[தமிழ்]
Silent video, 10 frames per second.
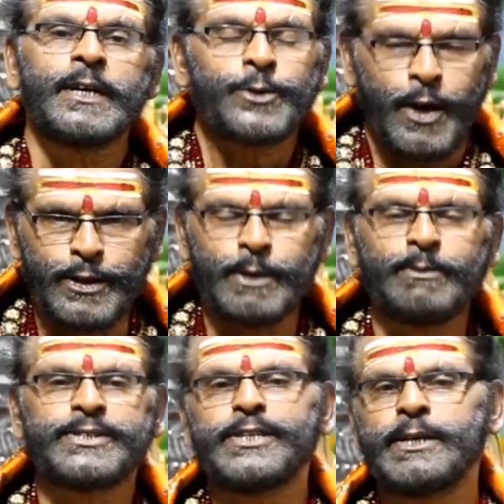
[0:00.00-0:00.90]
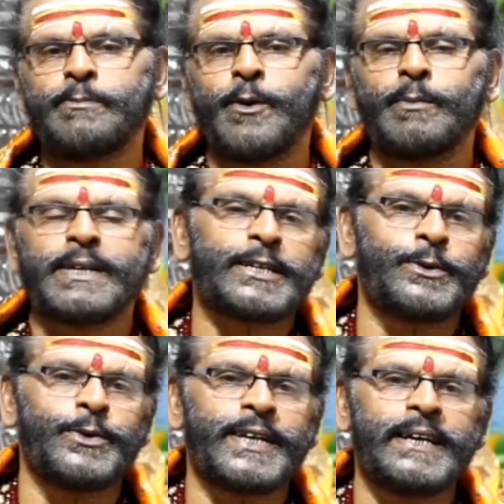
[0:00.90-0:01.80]
தொடர்ந்தும் சிந்திப்போம் என்று
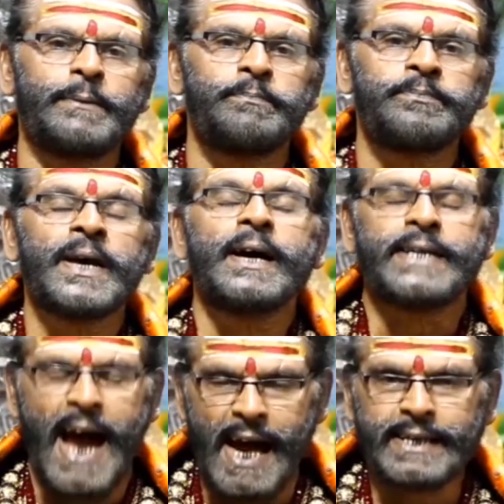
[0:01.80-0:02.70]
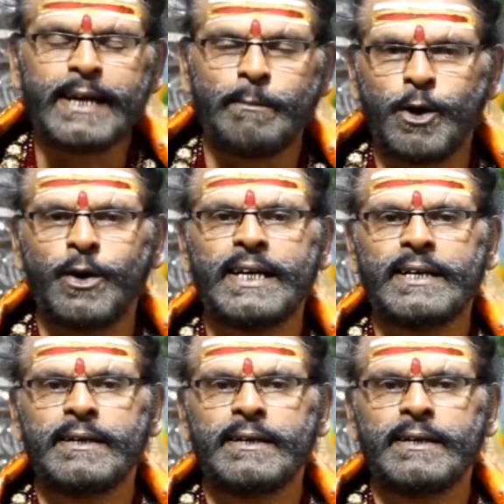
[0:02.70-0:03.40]
கூறி டான் தமிழொலி